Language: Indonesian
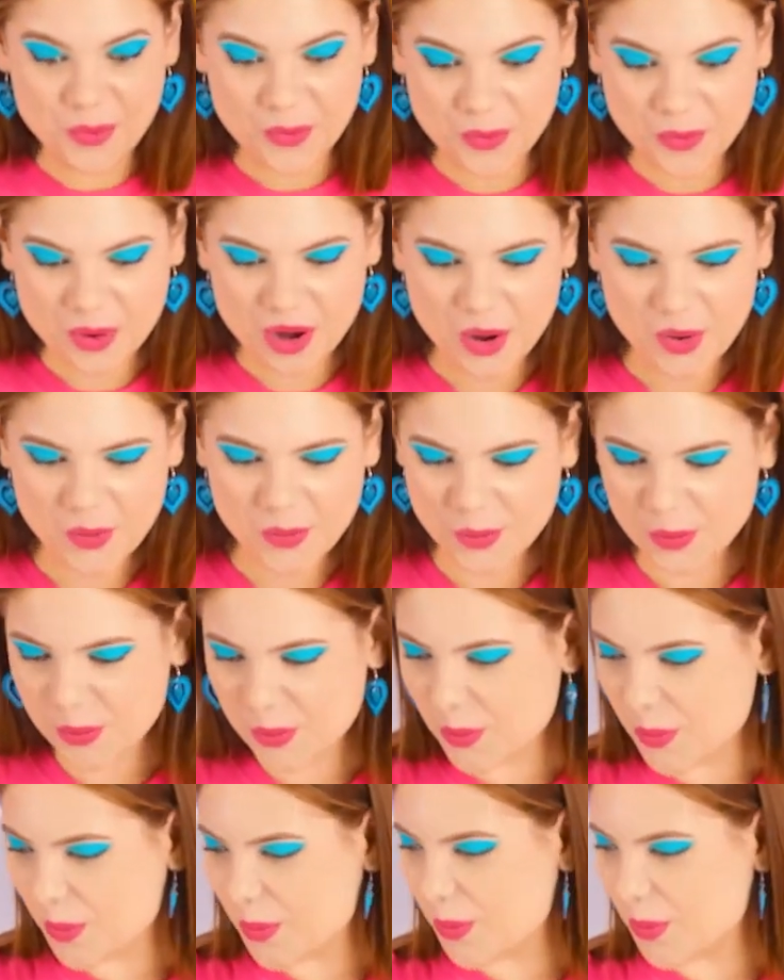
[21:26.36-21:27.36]
telur, tapi
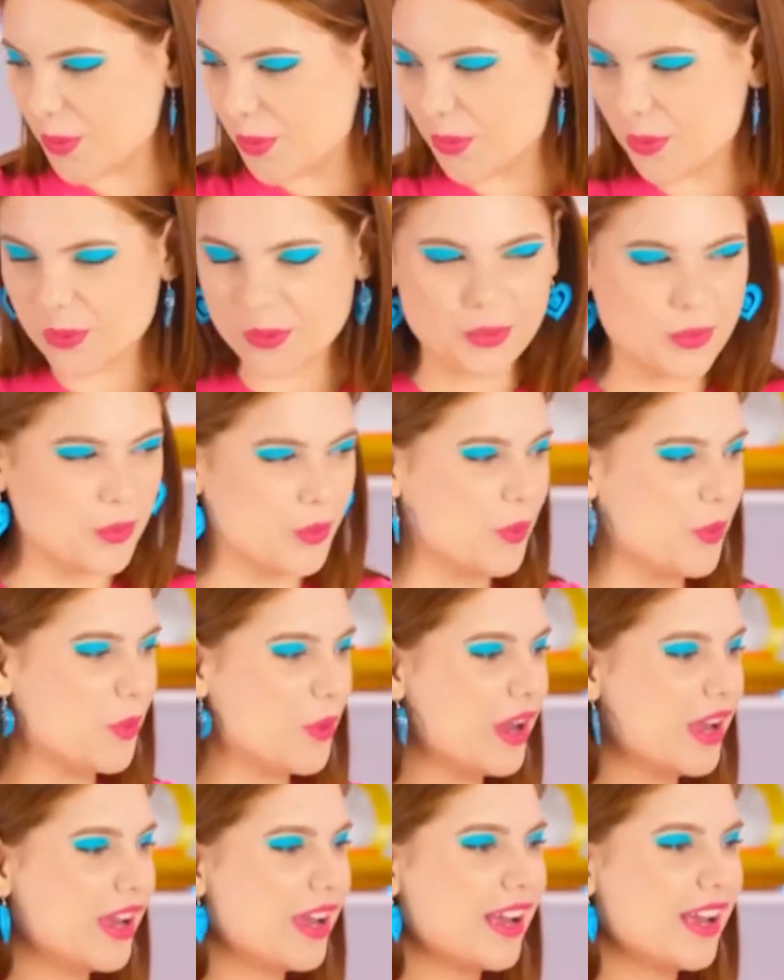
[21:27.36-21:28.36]
juga air dengan warna
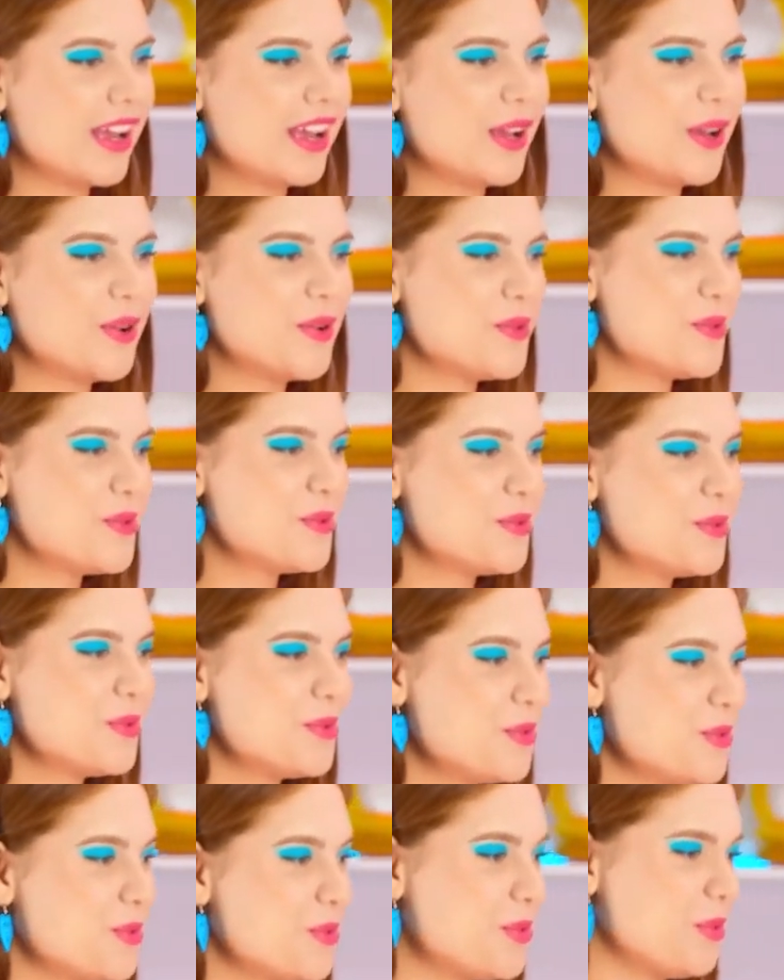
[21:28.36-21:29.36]
yang berbeda.
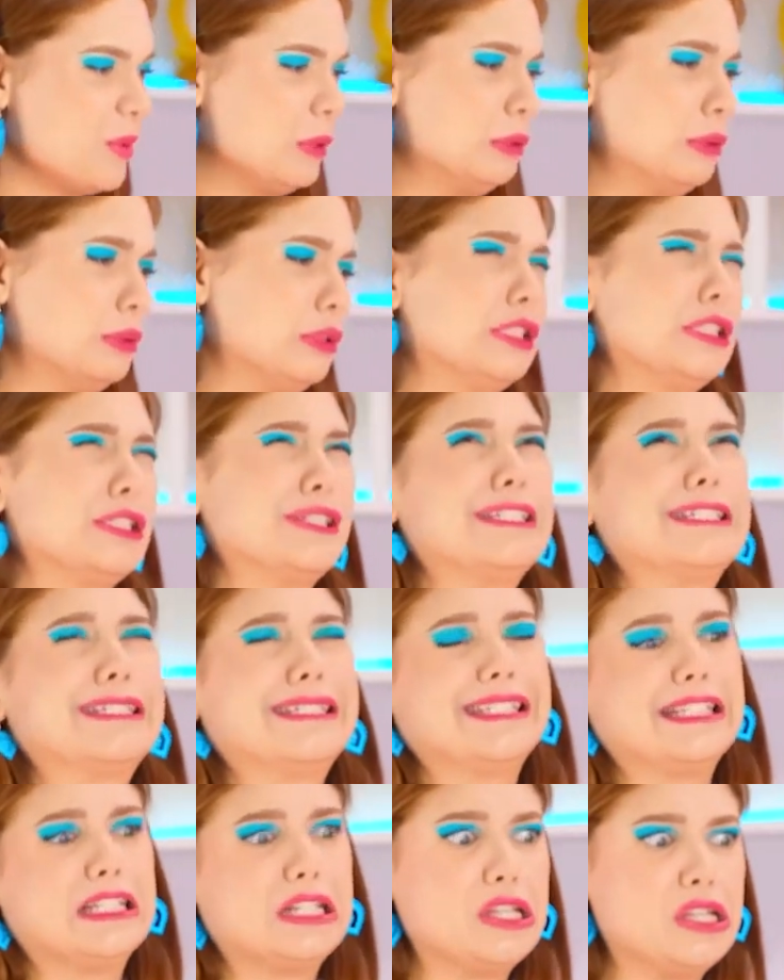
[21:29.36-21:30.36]
Sekarang kita akan
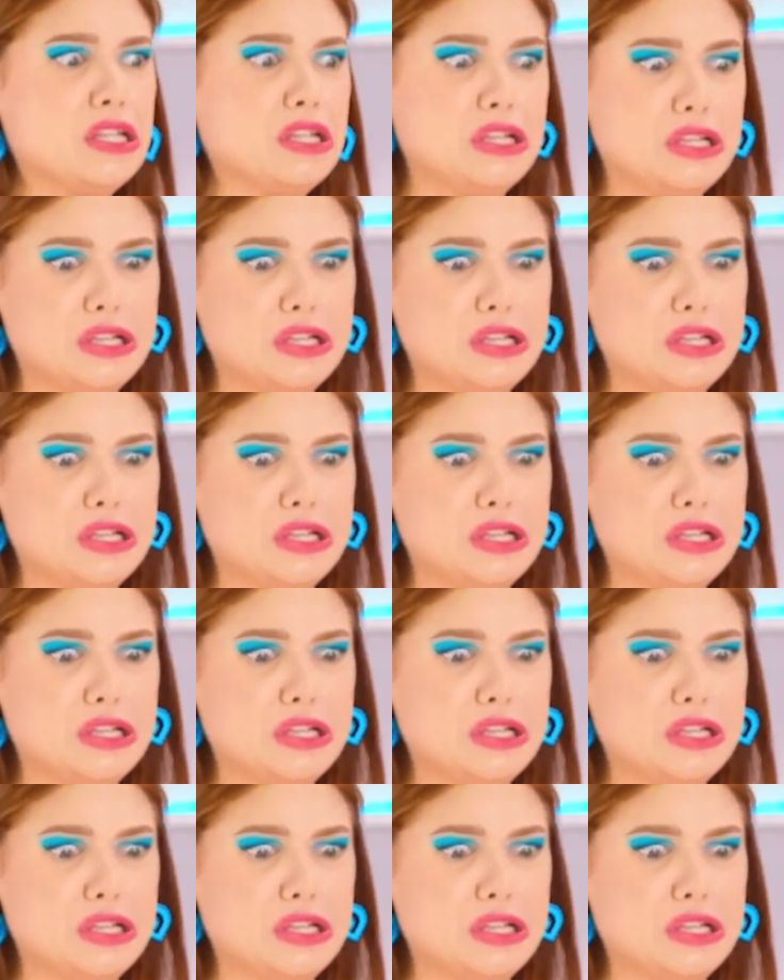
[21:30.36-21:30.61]
siapkan.